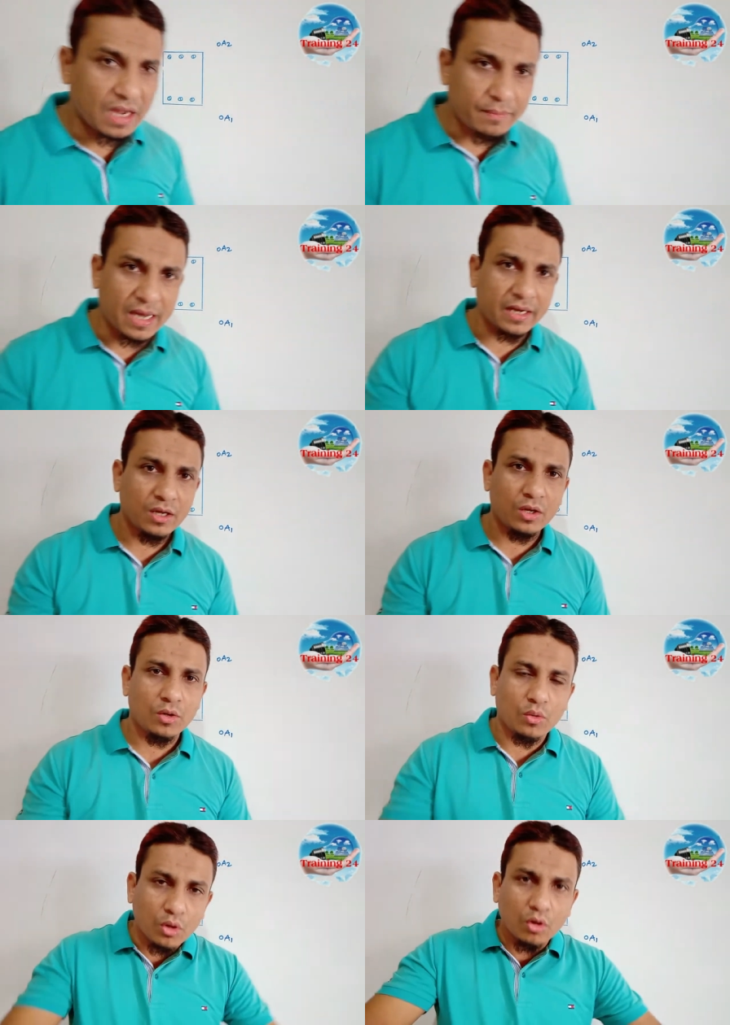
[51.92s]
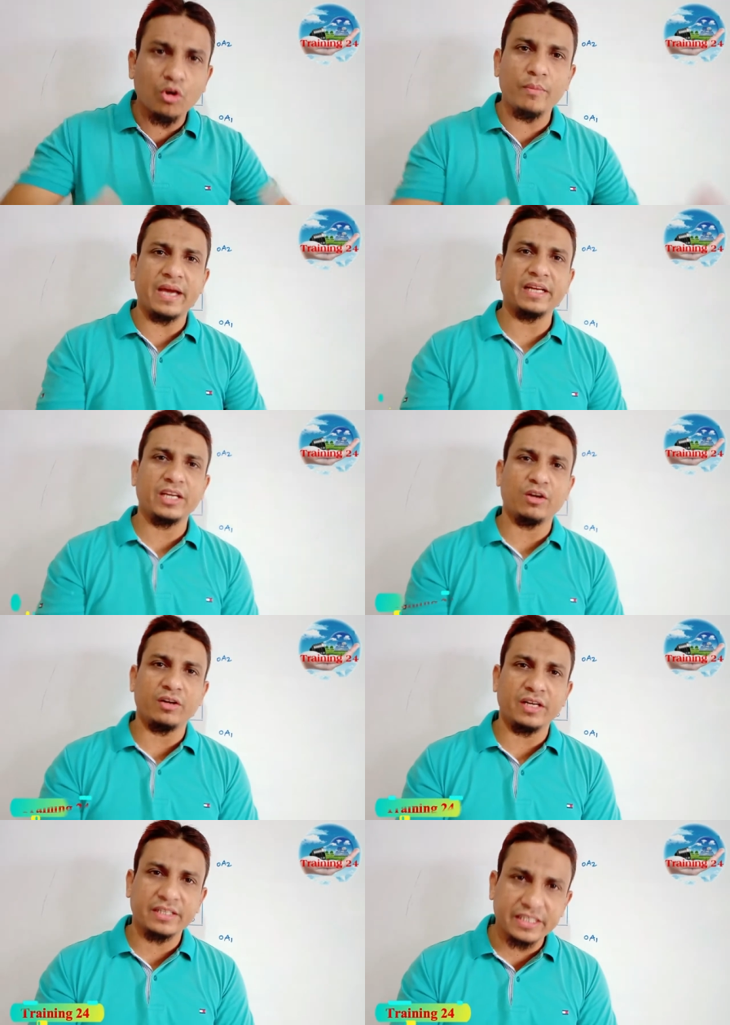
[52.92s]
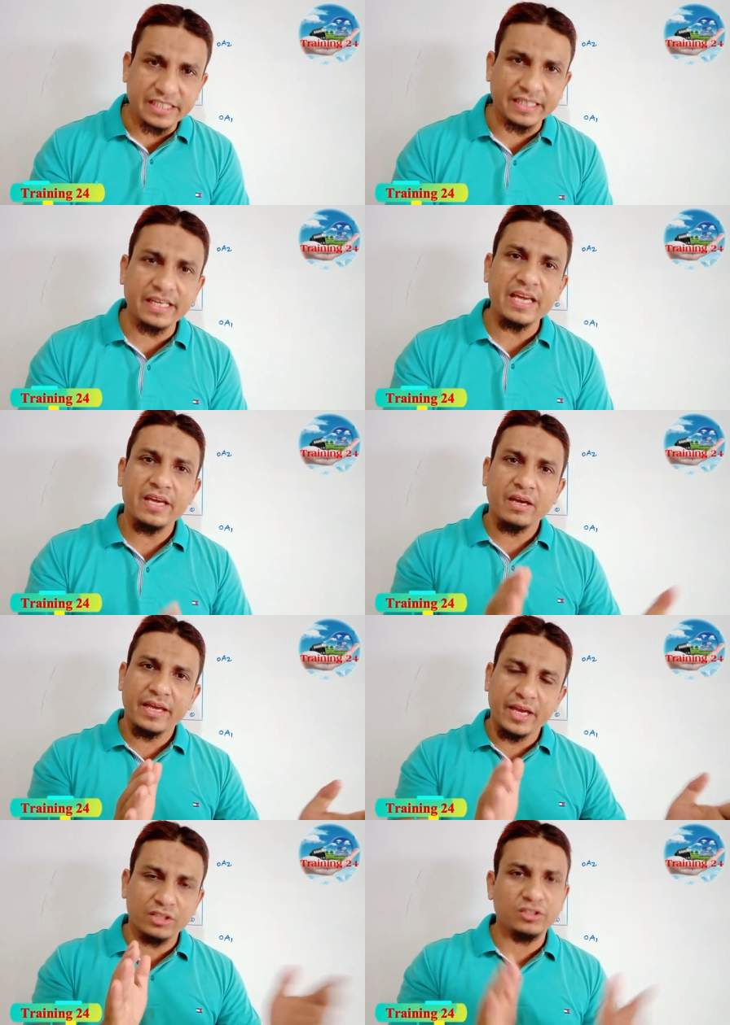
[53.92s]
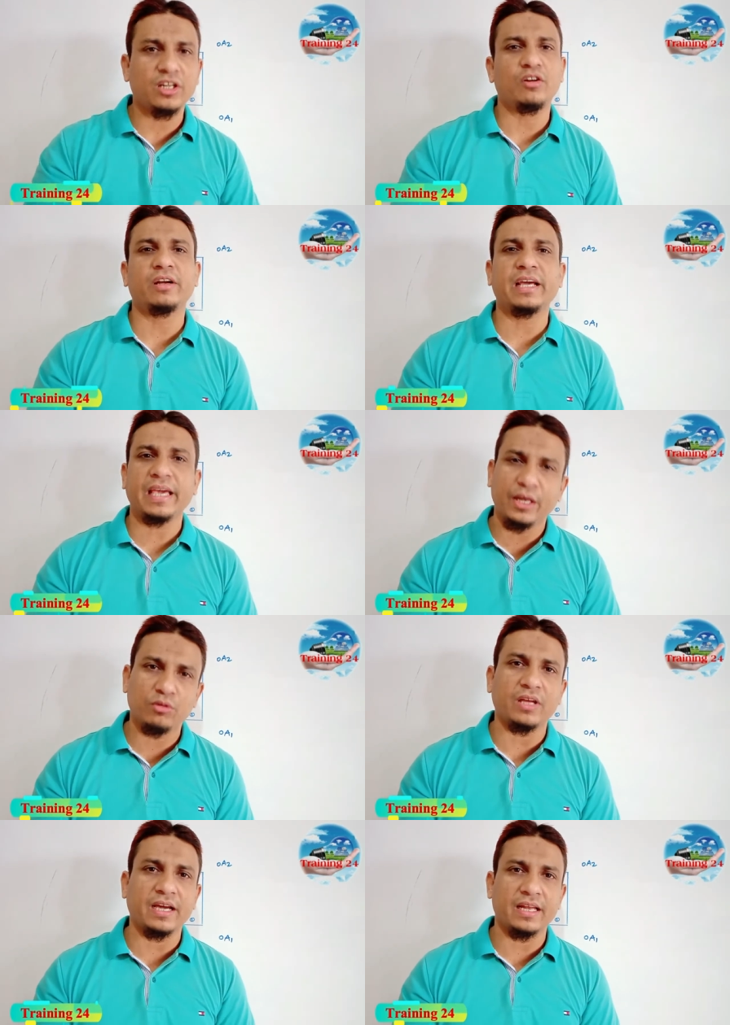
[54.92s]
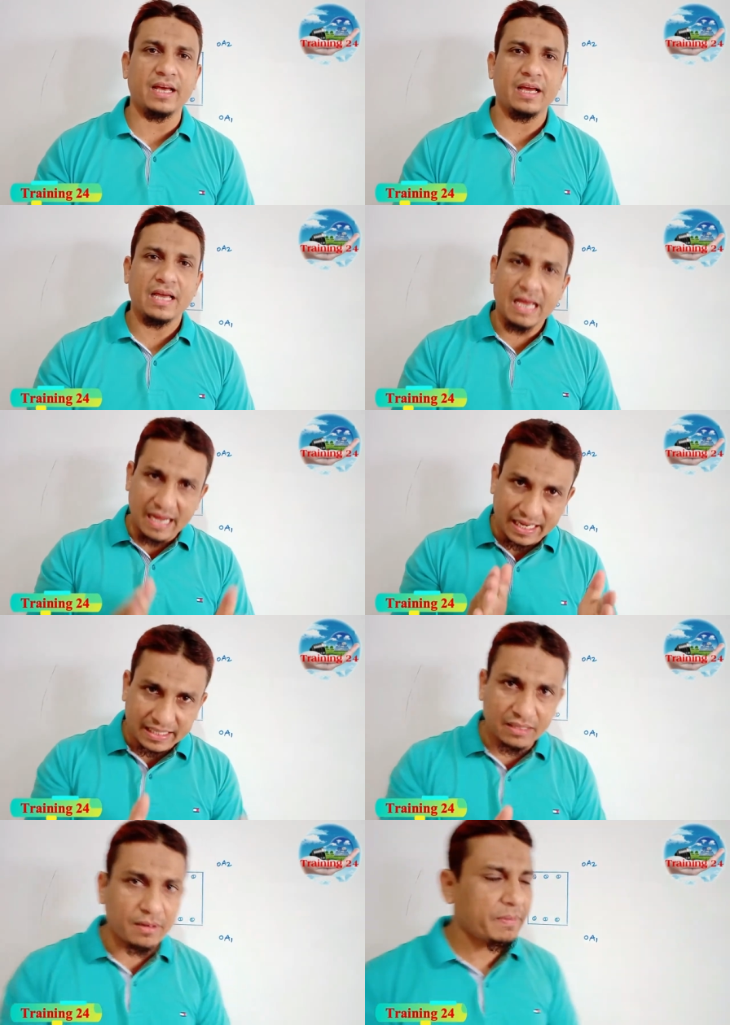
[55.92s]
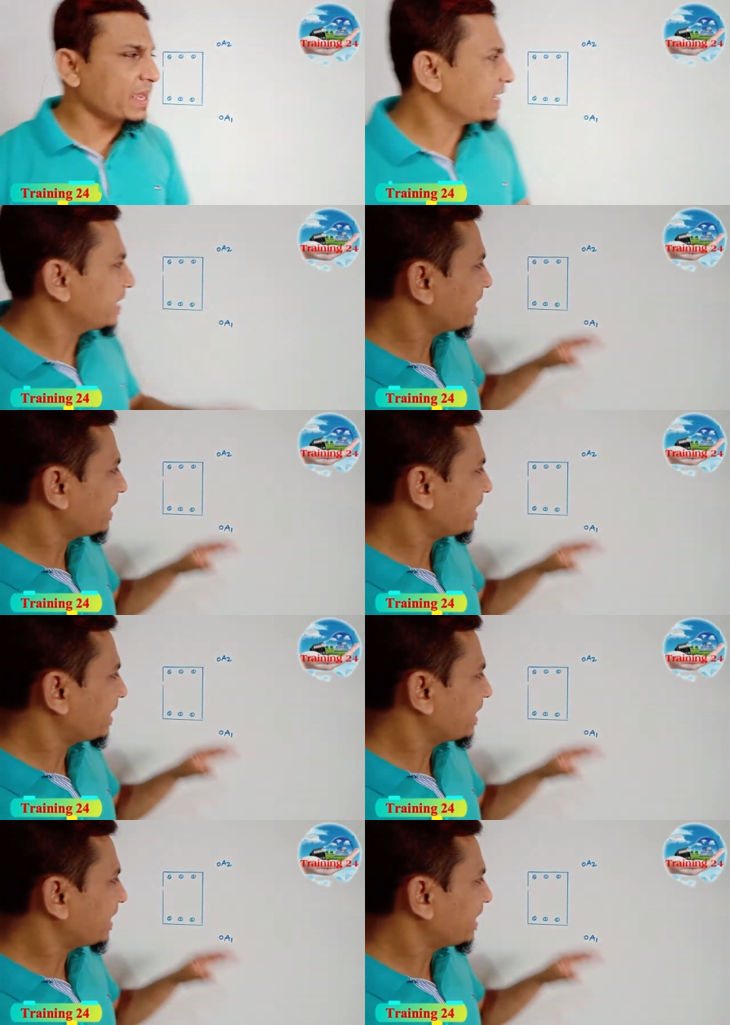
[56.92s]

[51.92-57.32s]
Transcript: আবার কোনো কোনো ম্যাগনেটিক কন্ট্যাক্টরের সাথে অক্সোলারি কন্ট্যাক্ট এনও থাকে না আলাদাভাবে